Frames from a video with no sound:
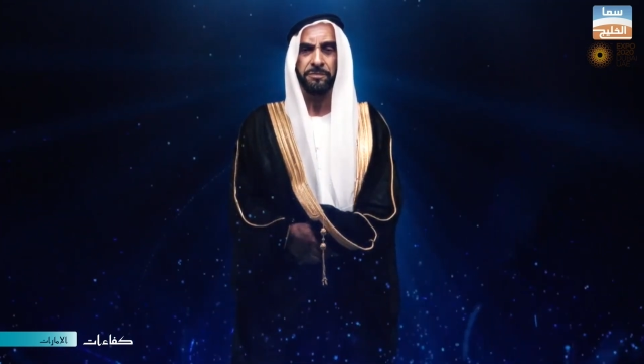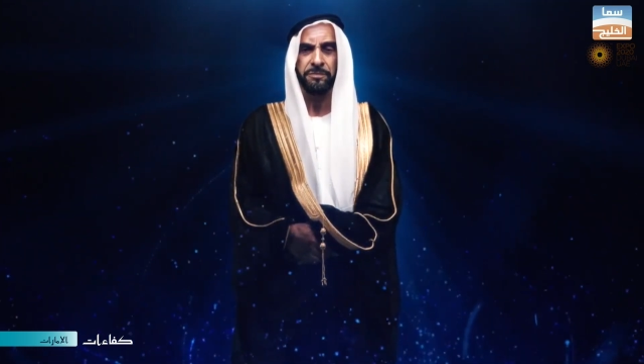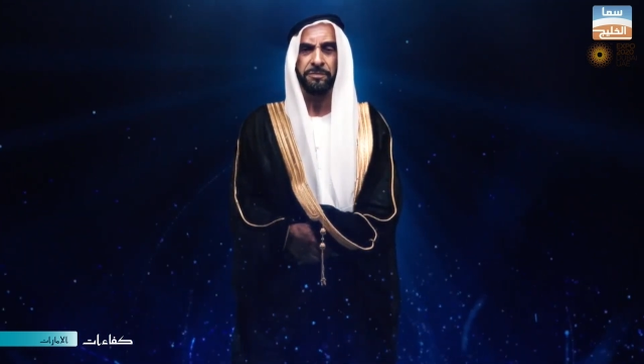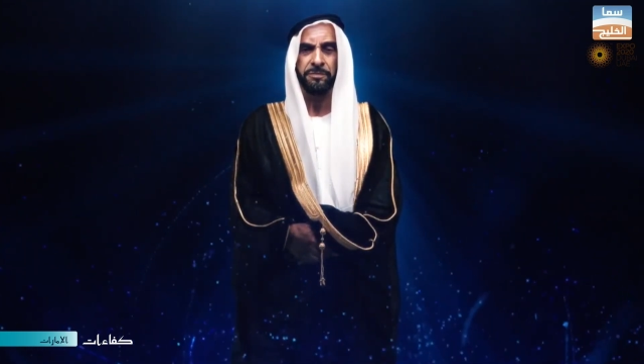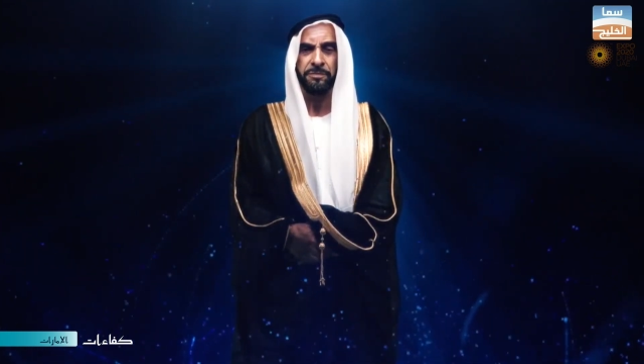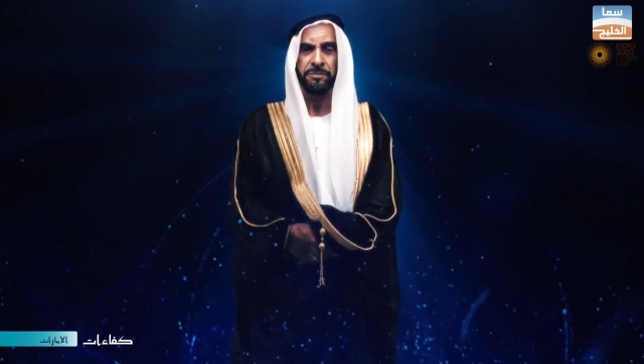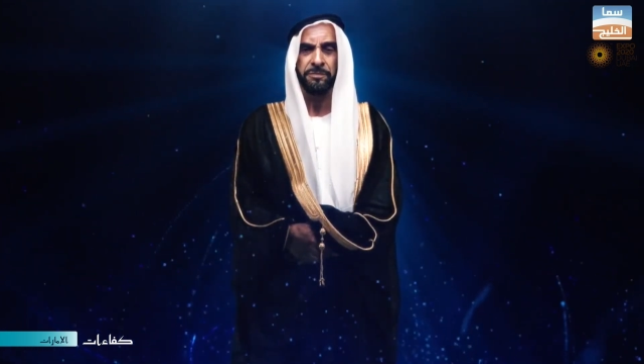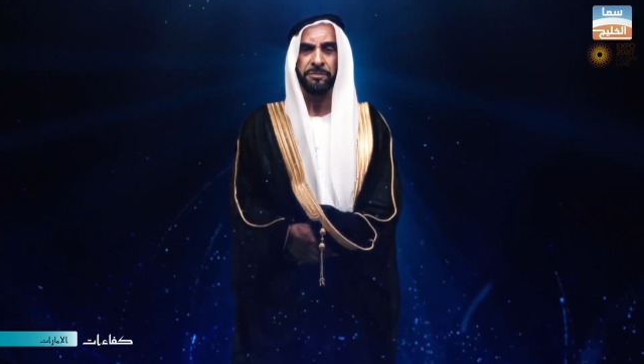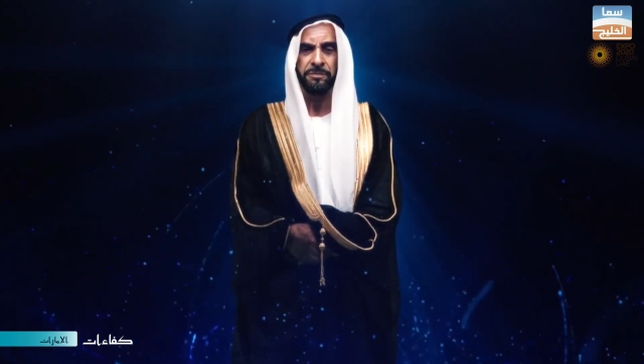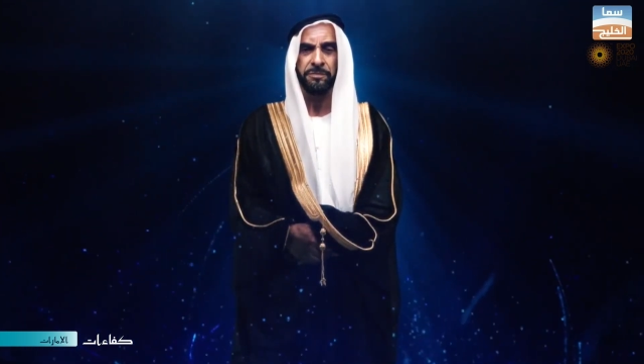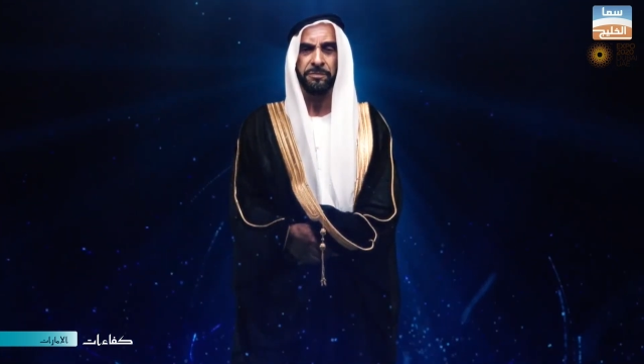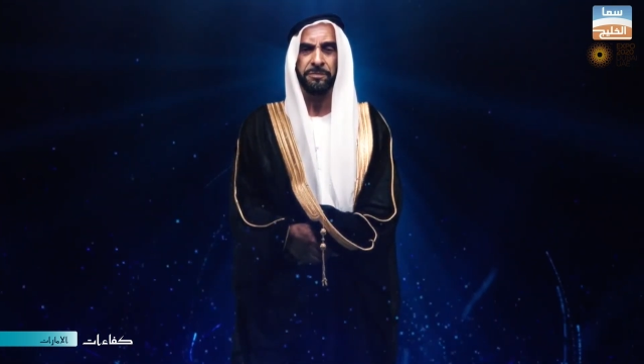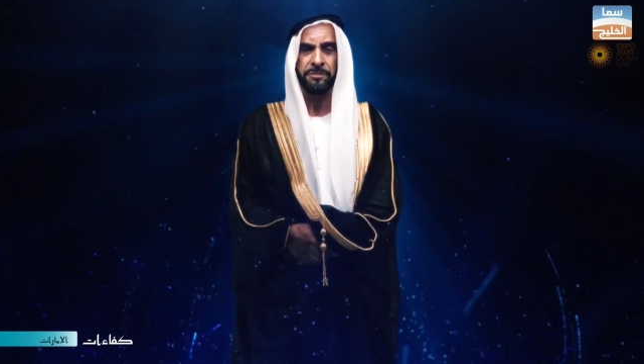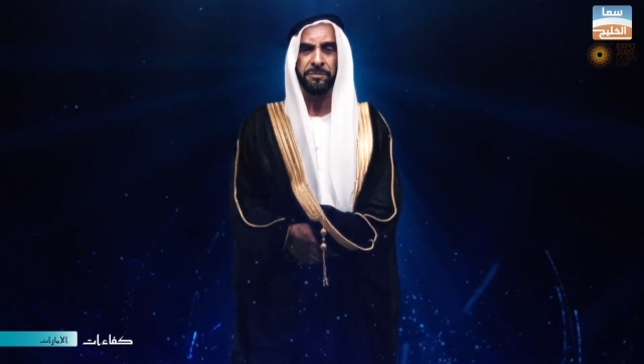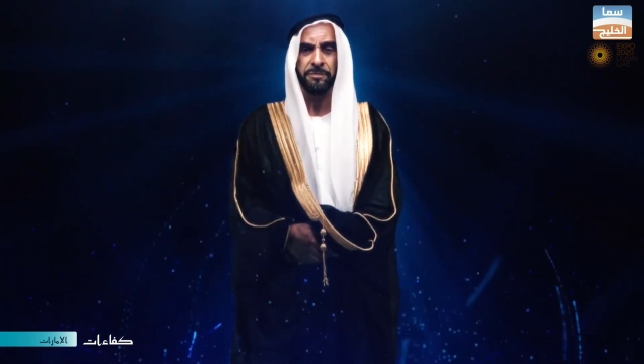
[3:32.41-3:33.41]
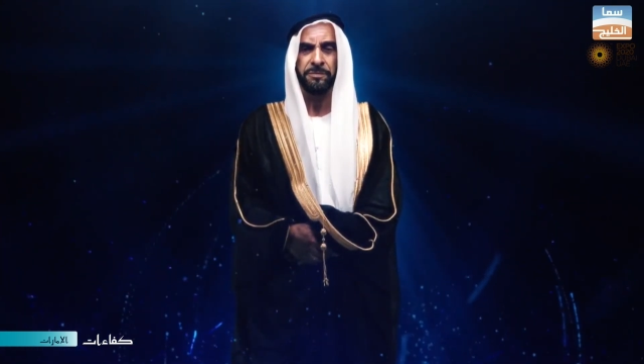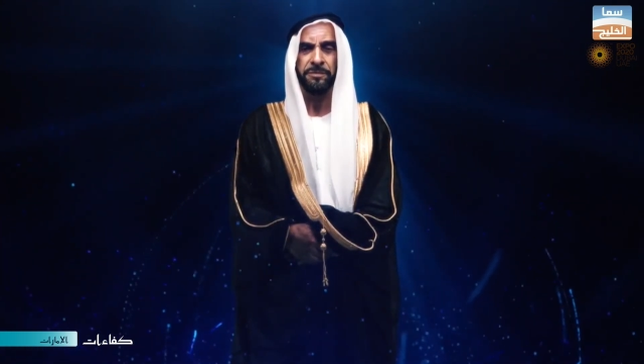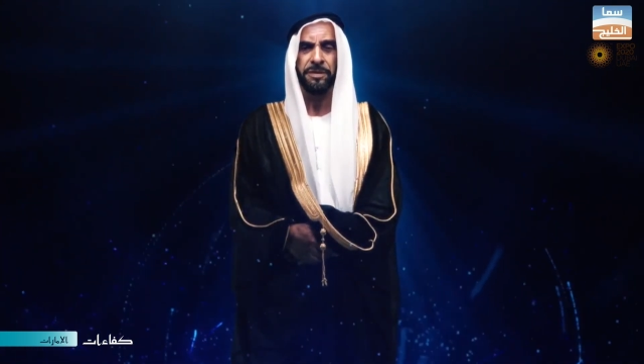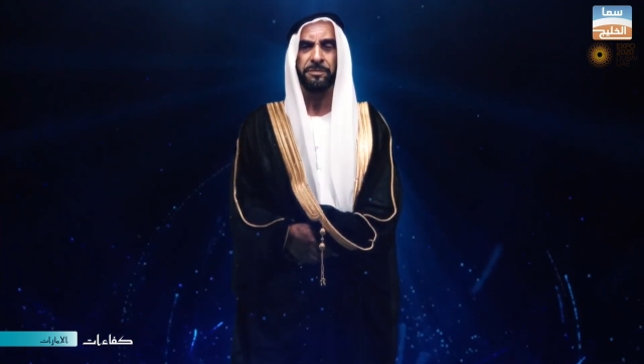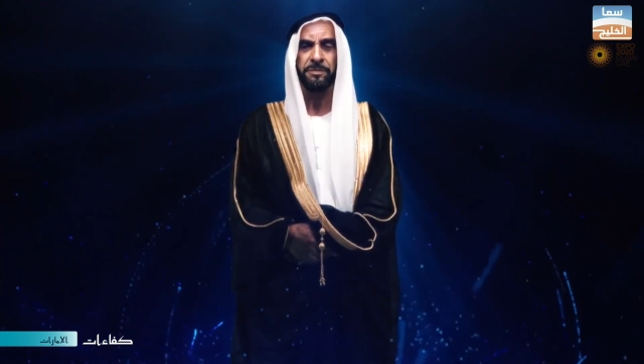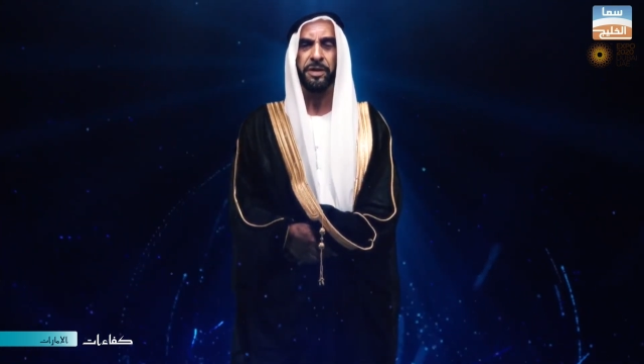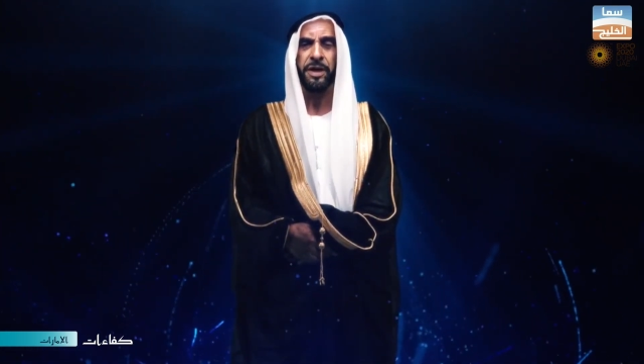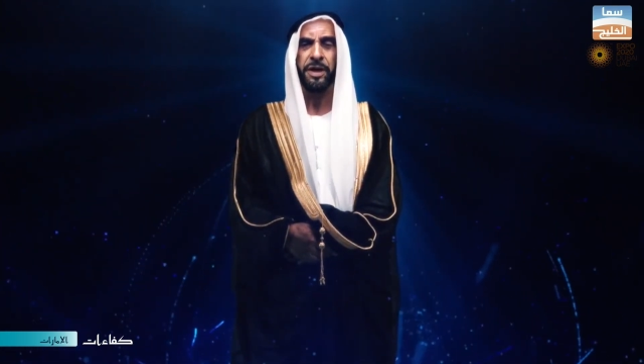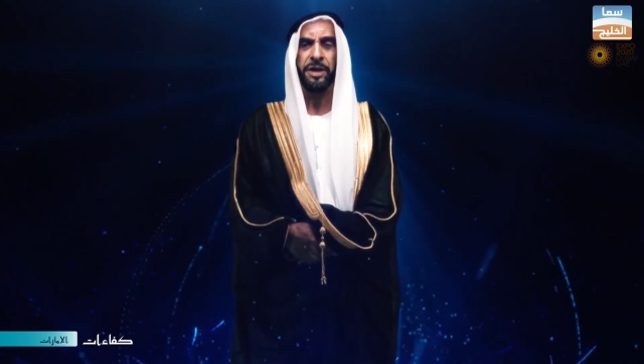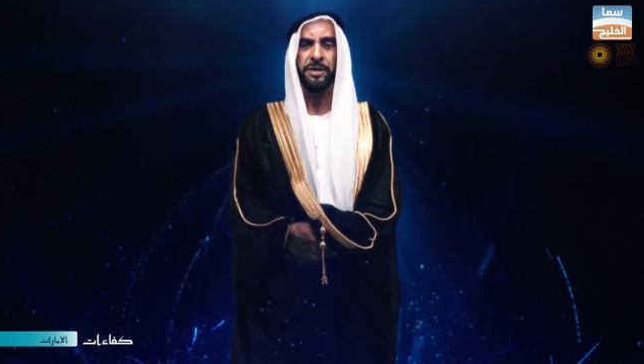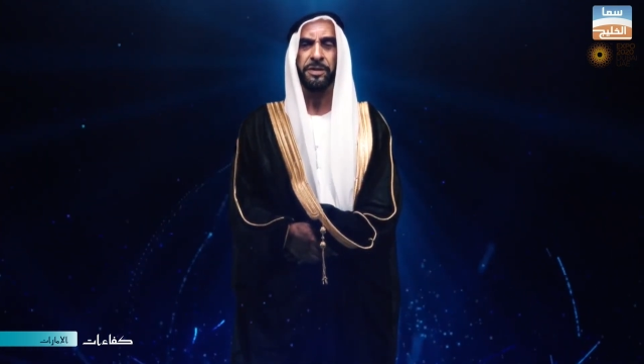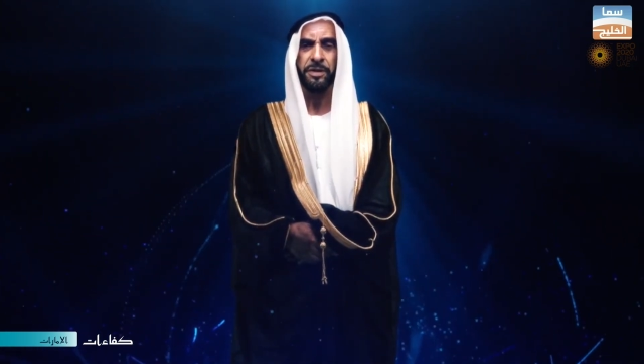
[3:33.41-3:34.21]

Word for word: والحمد لله يعني اسس